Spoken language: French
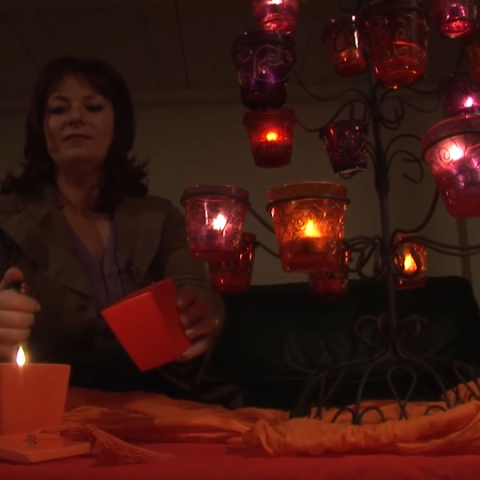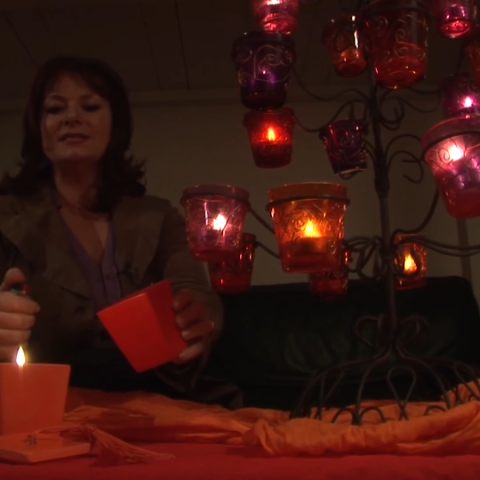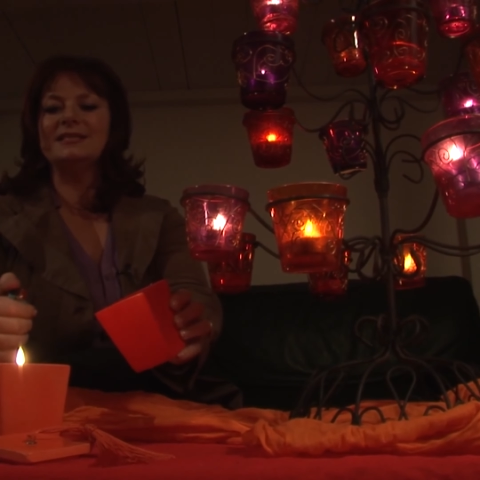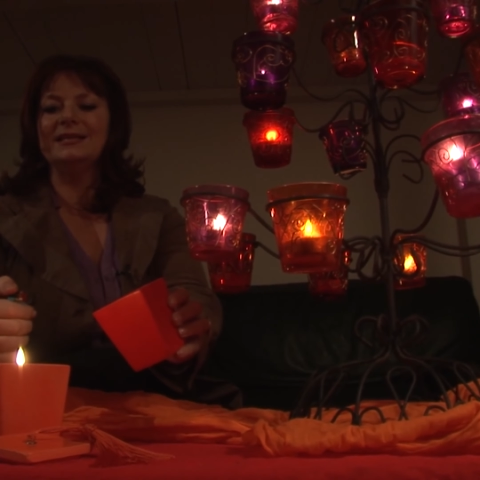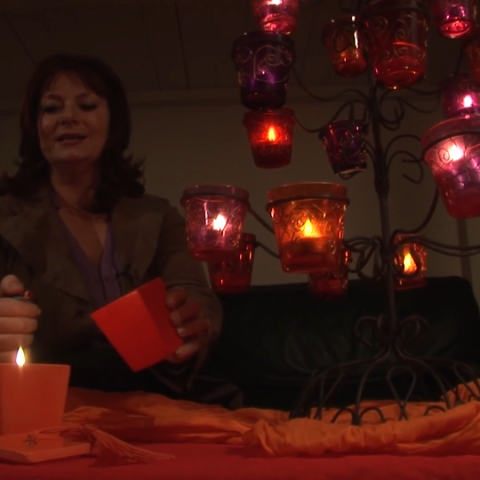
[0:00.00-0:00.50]

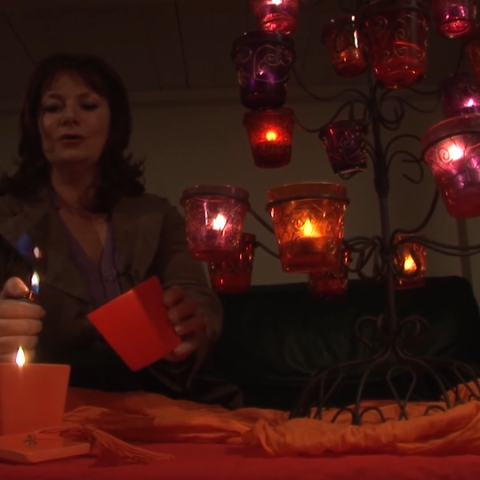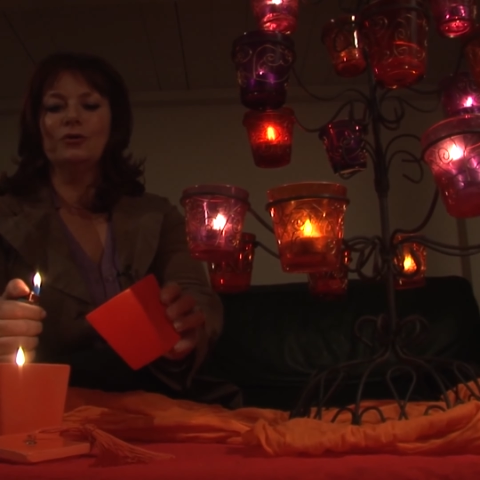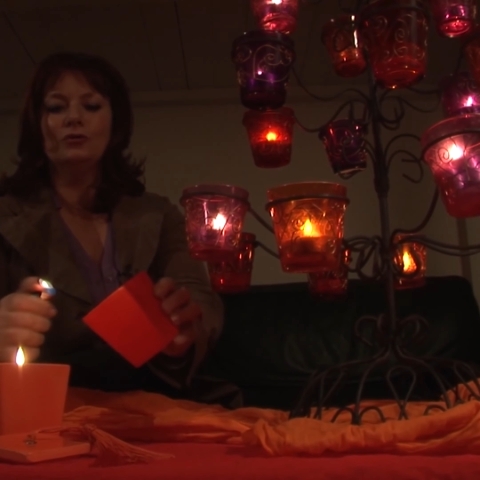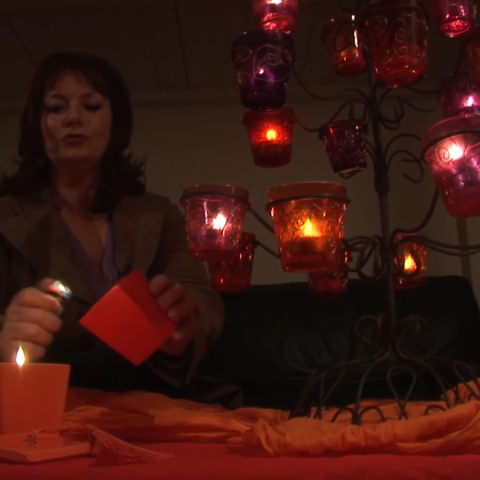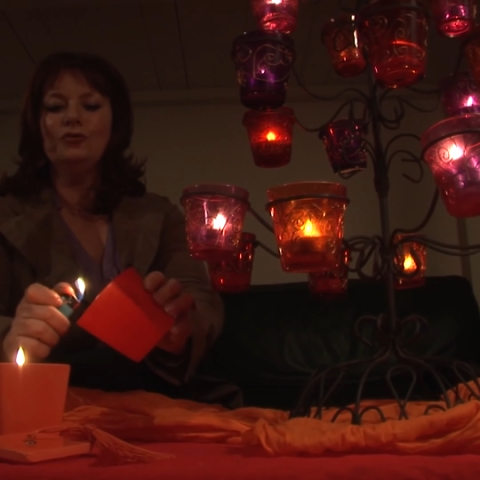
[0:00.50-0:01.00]
Avec ces euh,
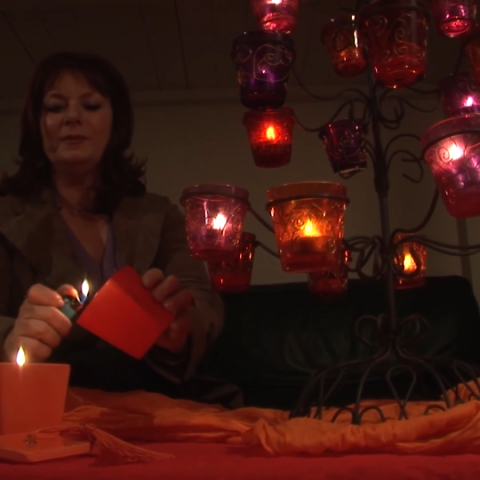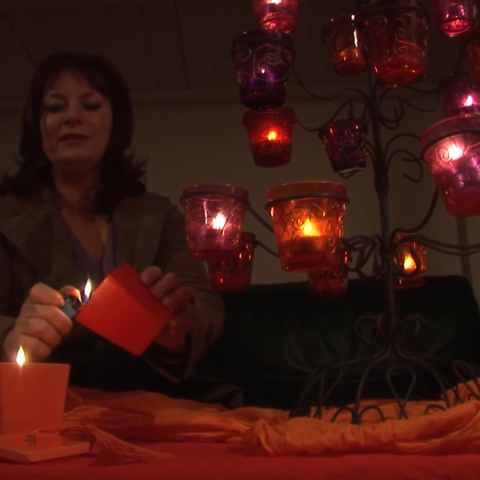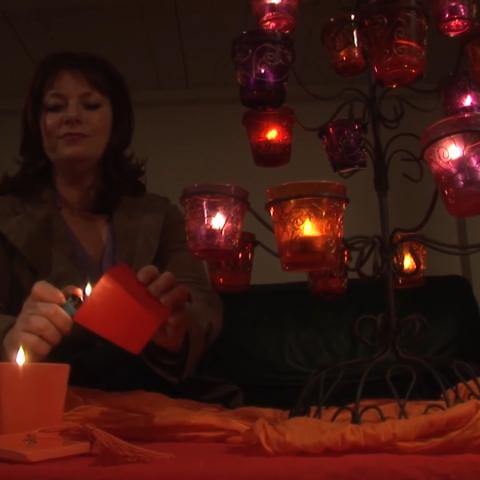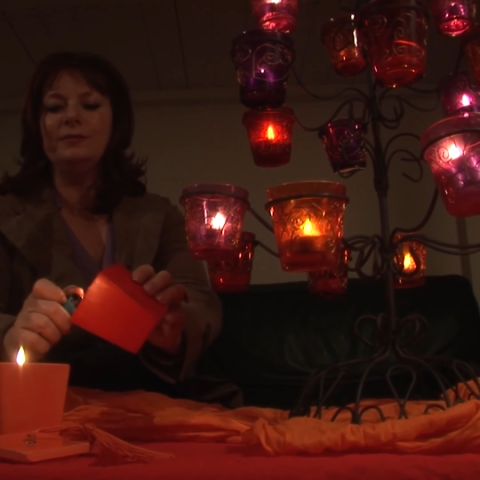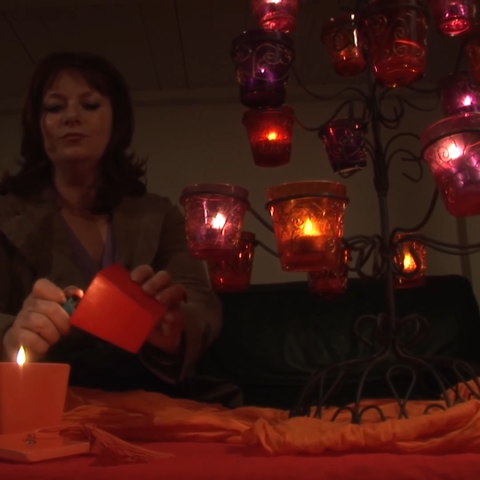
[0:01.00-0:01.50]
deux
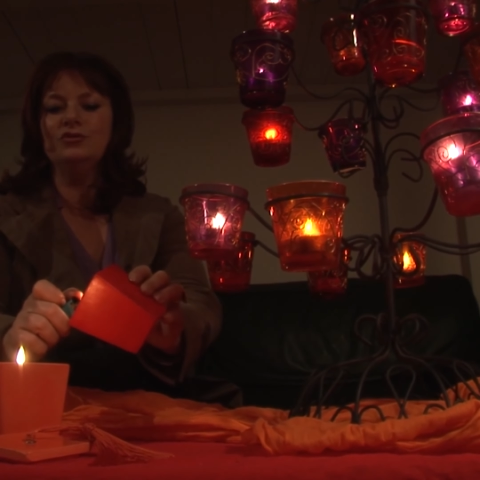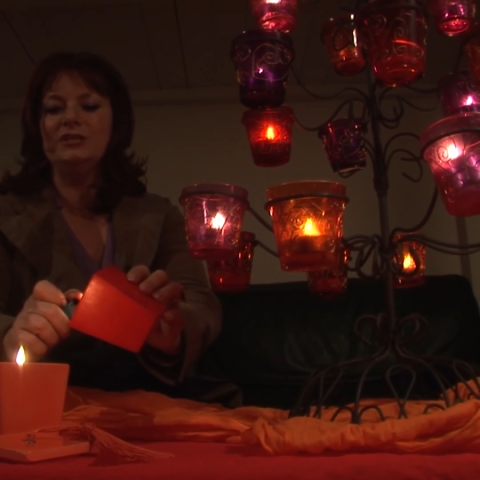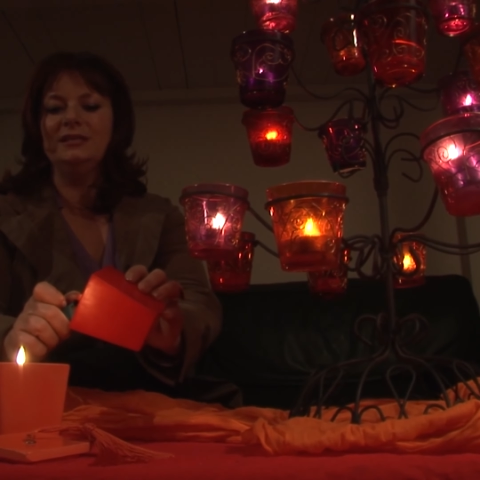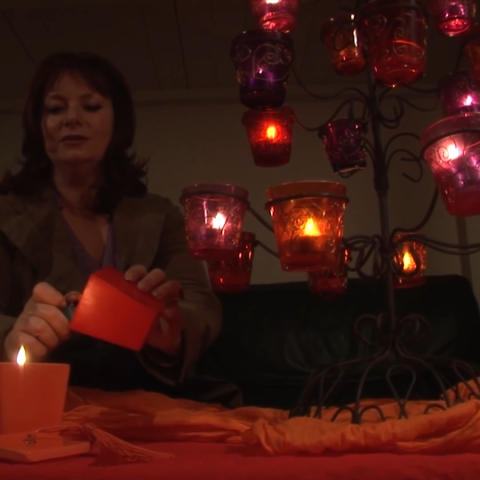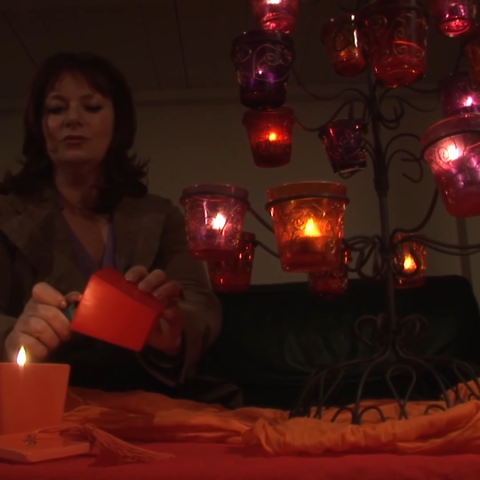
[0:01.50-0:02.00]
magnifiques
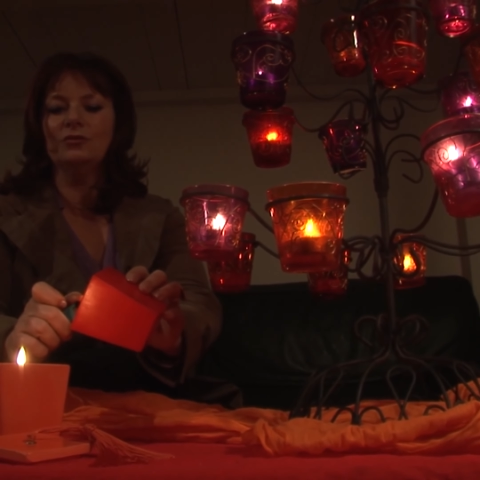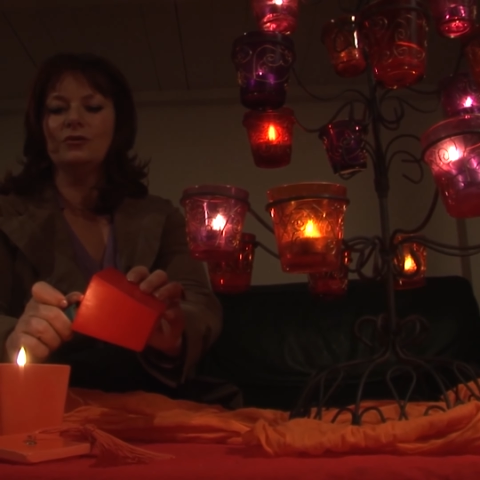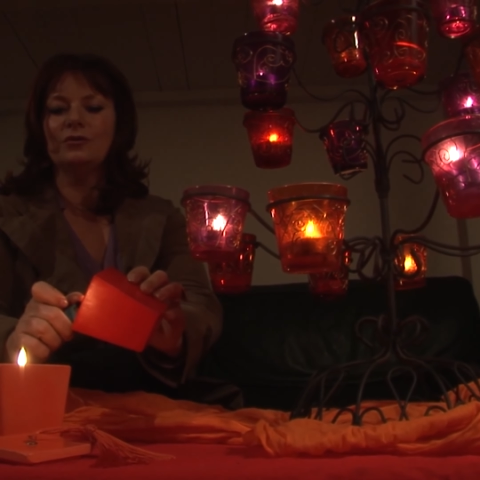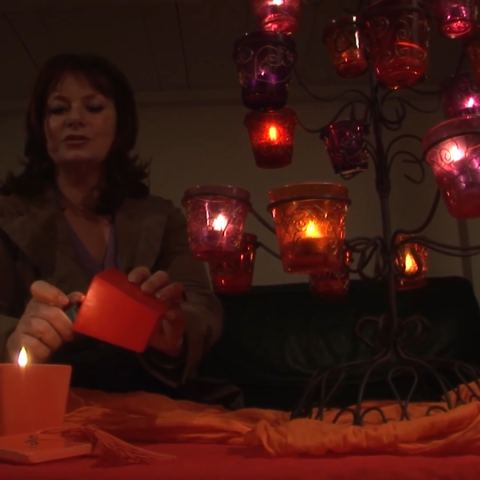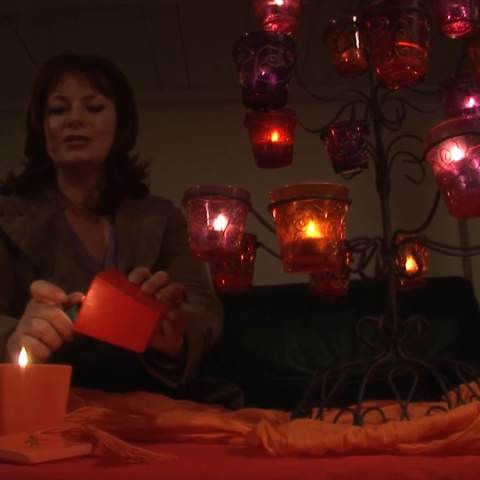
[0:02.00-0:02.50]
bougies que